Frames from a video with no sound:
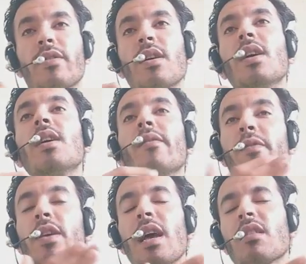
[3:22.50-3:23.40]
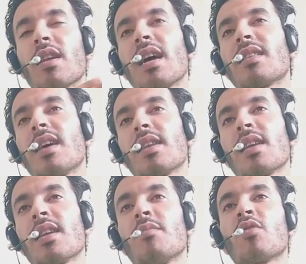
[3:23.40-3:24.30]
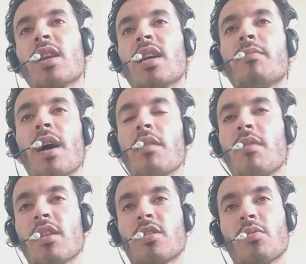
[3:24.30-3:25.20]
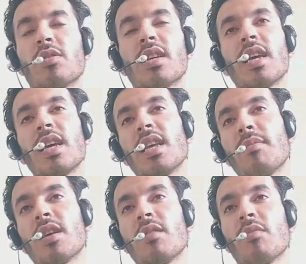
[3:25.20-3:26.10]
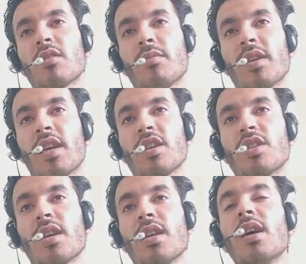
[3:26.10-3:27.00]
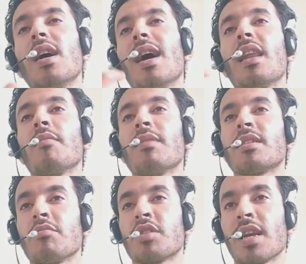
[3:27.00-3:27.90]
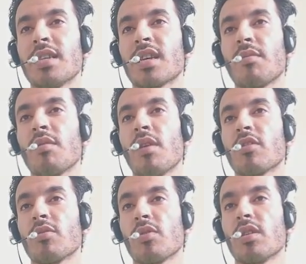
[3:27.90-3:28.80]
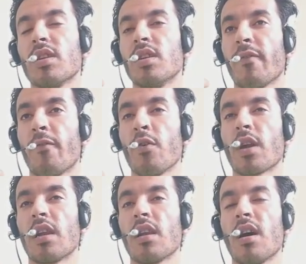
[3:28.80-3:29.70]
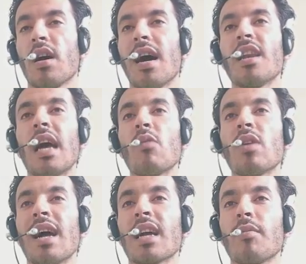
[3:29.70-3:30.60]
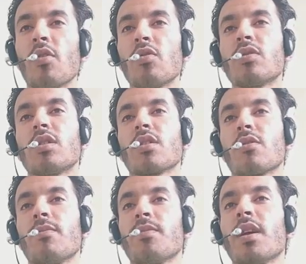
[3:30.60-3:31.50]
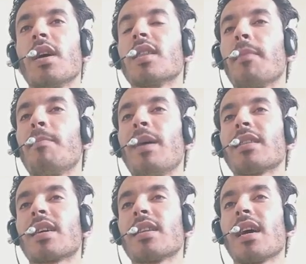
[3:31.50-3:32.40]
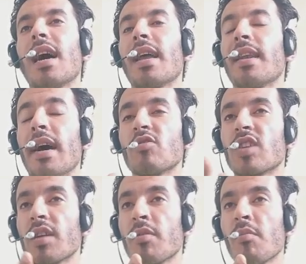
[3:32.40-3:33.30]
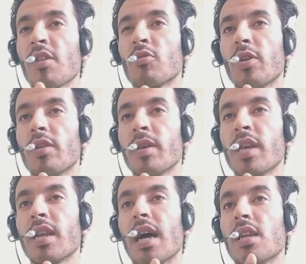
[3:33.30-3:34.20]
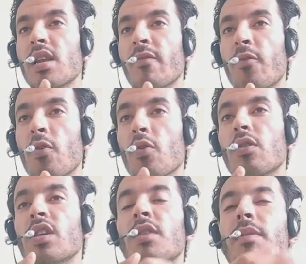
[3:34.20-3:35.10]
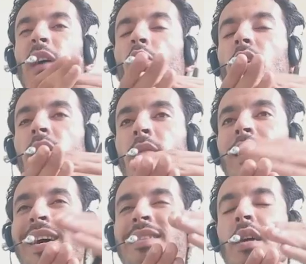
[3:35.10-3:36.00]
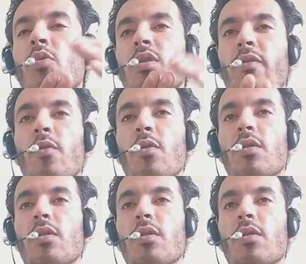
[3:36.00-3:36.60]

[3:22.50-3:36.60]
12 في طريقه تانية ان انا ممكن اجيب بها المالتيبلز ايه هي بدل المالتيبليكيشن قال لي مثلا مش انا عايز اجيب المالتيبل 4 قال اه قال لي اول حاجه بقول له الزيرو طب بعد كده انا عاوز اجيب المالتيبل لمين قال لي لل4 يبقى كل مره هزود